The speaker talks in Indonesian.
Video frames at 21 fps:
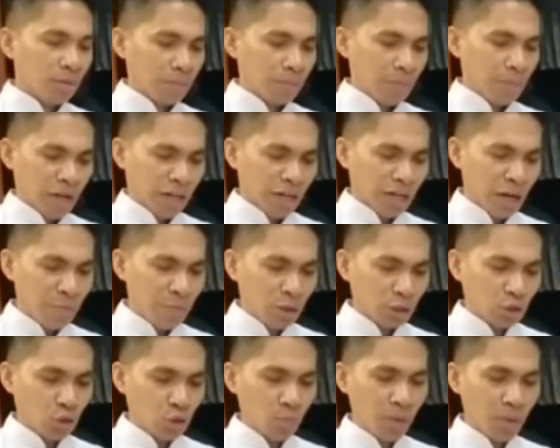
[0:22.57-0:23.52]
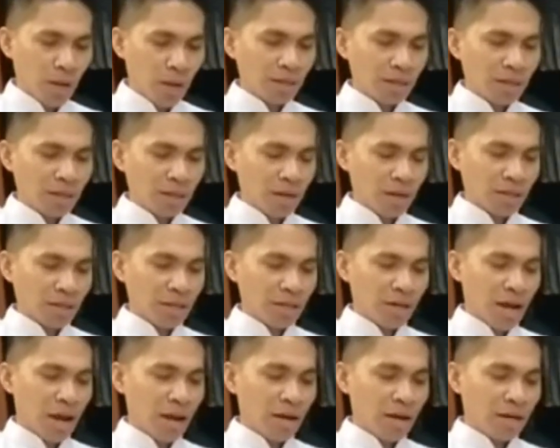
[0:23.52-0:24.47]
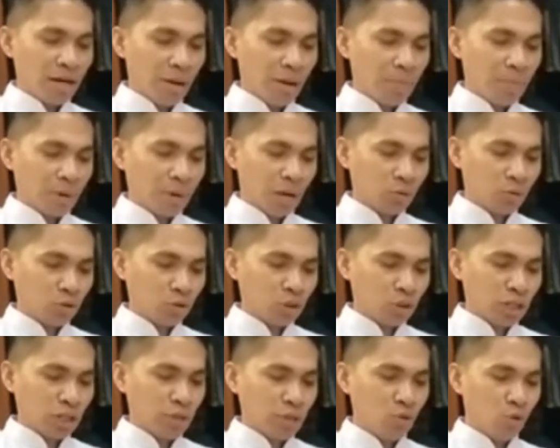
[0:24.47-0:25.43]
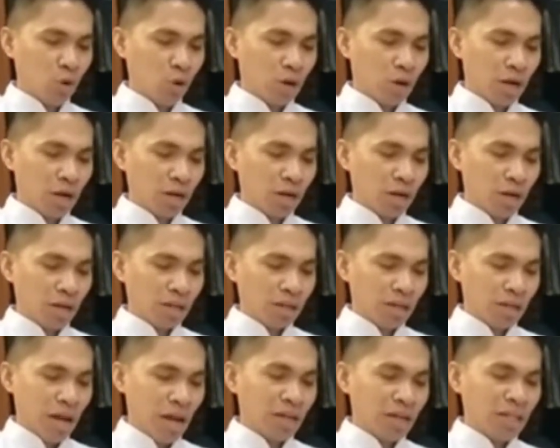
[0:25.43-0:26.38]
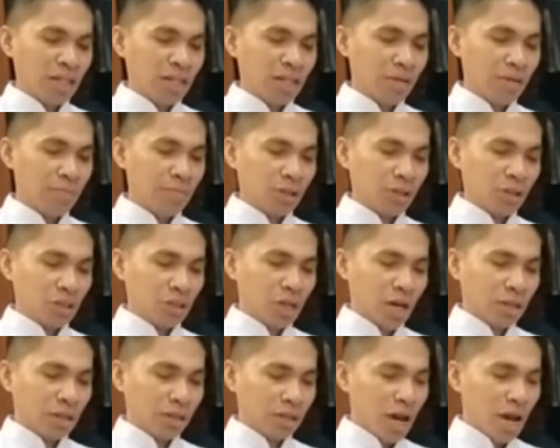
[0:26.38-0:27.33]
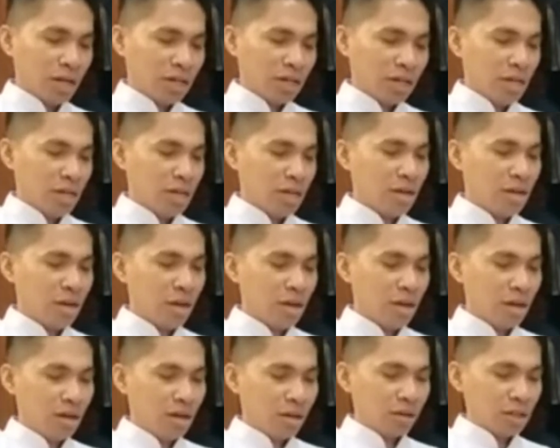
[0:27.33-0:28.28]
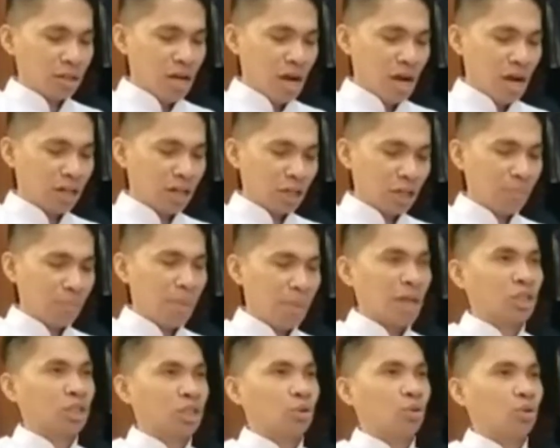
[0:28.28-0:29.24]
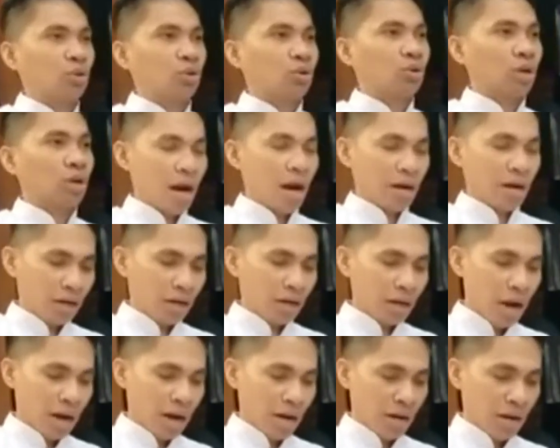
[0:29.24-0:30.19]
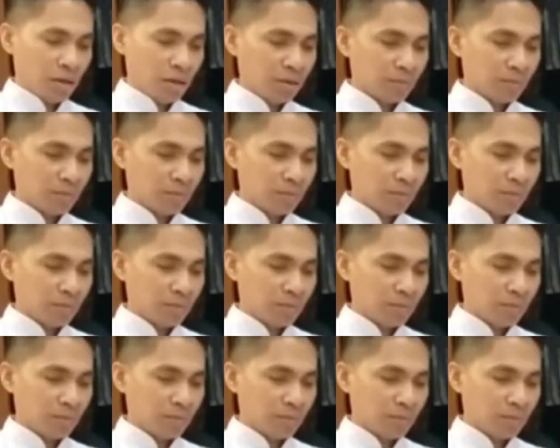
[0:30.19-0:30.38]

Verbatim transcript: Mereka berjumlah kira-kira 600 ribu orang laki-laki berjalan kaki, tidak termasuk anak-anak.